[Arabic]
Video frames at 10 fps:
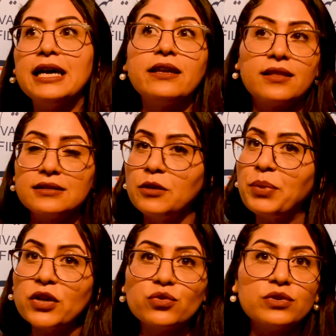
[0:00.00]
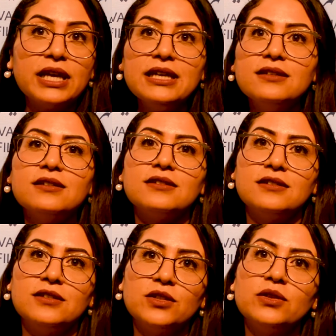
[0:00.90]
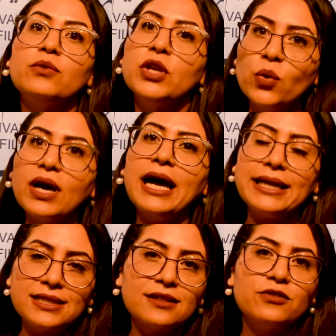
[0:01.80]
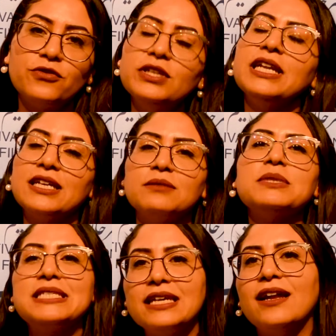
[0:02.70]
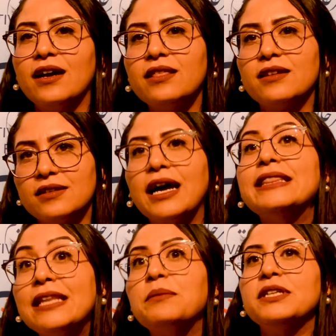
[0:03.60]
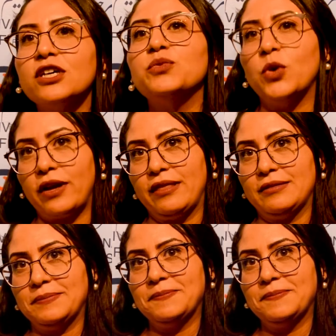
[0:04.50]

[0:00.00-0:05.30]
الاكثر دي بارتنير واللي هو قاعد يخدم فيه لكن مازال اكثر عندنا ما نخدمه اكثر